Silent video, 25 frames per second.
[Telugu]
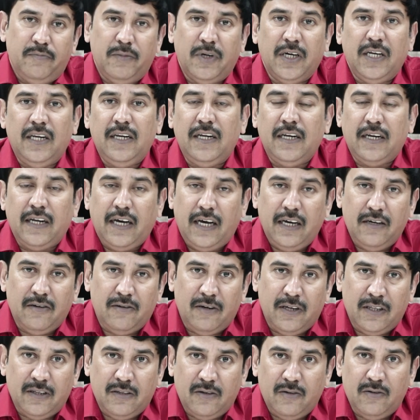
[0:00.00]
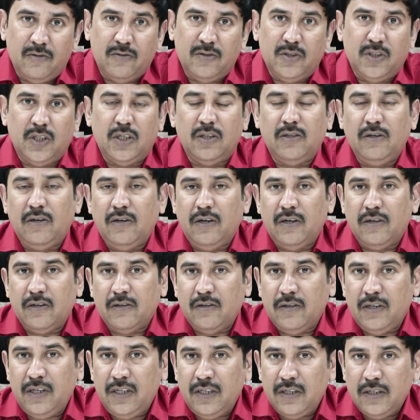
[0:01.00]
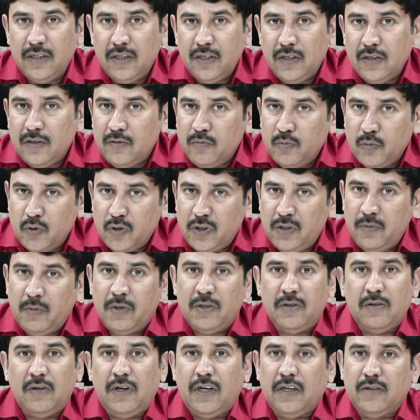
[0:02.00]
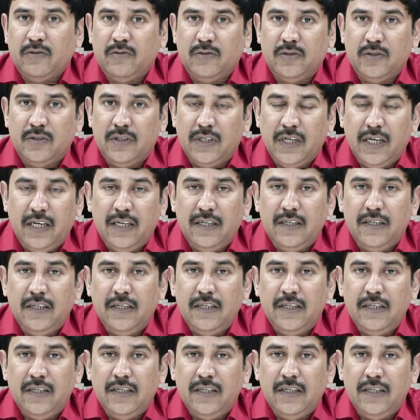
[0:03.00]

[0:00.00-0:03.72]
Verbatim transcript: మిగిలిన నాయకులందరూ చేతులు కట్టుకొని బుద్ధిమంతుల్లా కూర్చుంటే